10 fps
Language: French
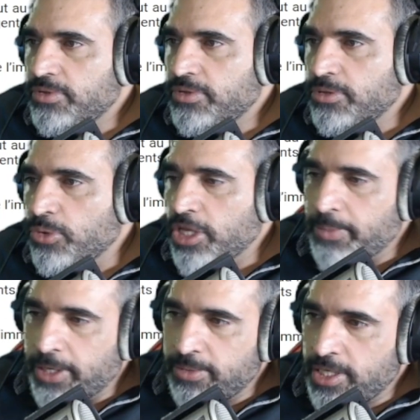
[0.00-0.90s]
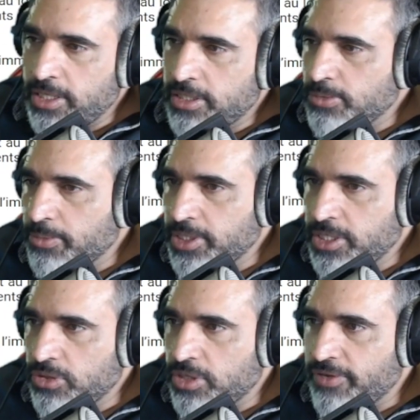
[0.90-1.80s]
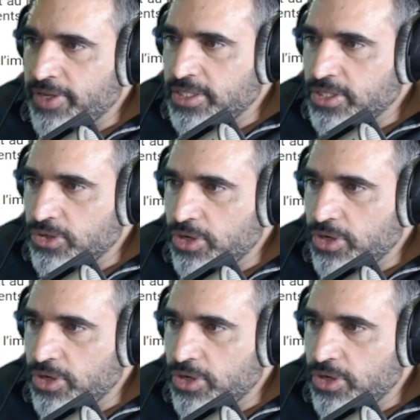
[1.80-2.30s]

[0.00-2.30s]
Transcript: Ne me regarde pas comme ça, c'est mon métier de travailler avec ces gens-là.